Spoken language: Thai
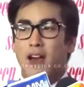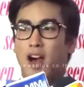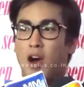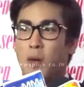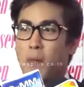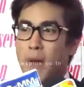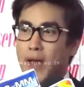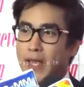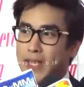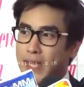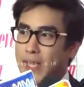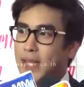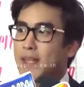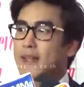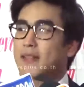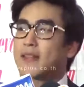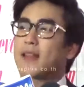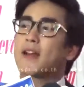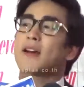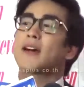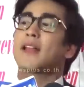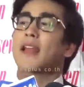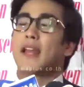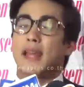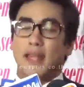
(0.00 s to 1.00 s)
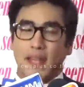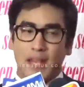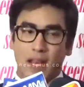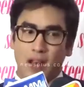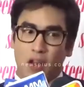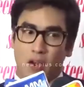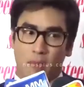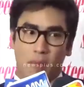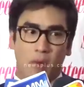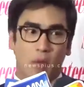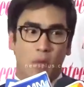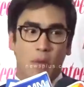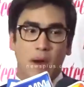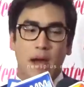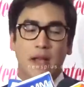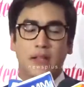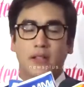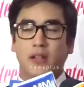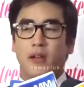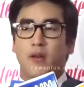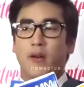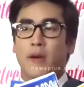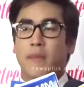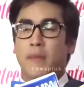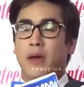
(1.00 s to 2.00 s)
เอามาคิดเยอะอะไรเงี้ยหรอกผมว่า
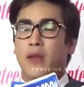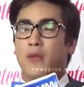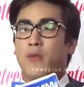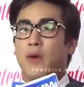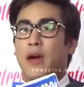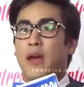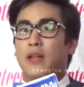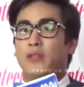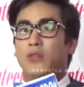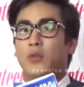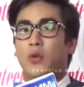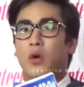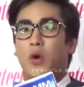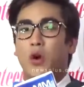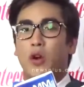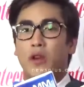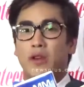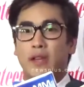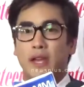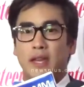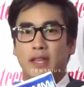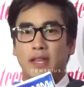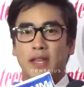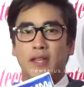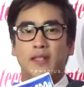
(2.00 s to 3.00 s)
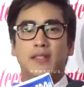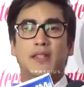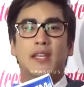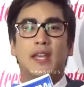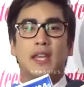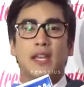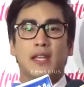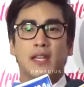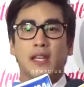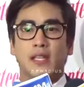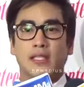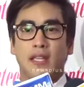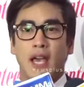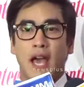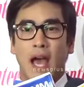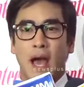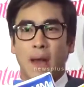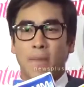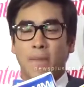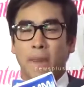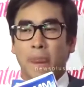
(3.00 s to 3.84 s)
เชื่อว่ามั่นว่าทุกคนเนี่ยยินดีที่จะ